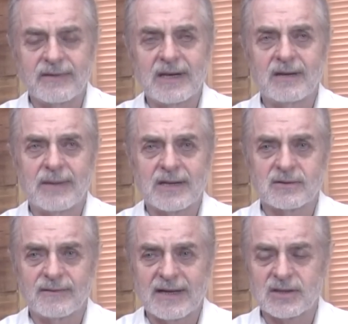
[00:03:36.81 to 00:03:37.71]
wiele
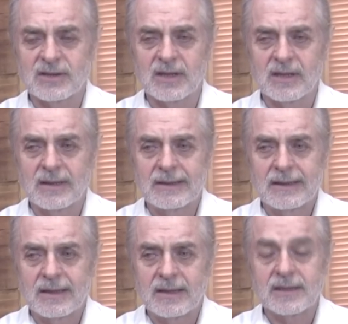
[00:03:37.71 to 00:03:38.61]
bardzo ważnych
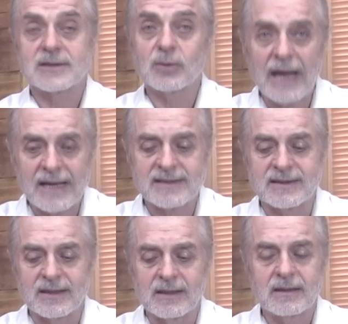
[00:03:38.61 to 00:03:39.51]

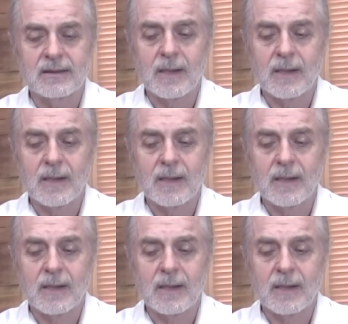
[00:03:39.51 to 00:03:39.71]
sugestii.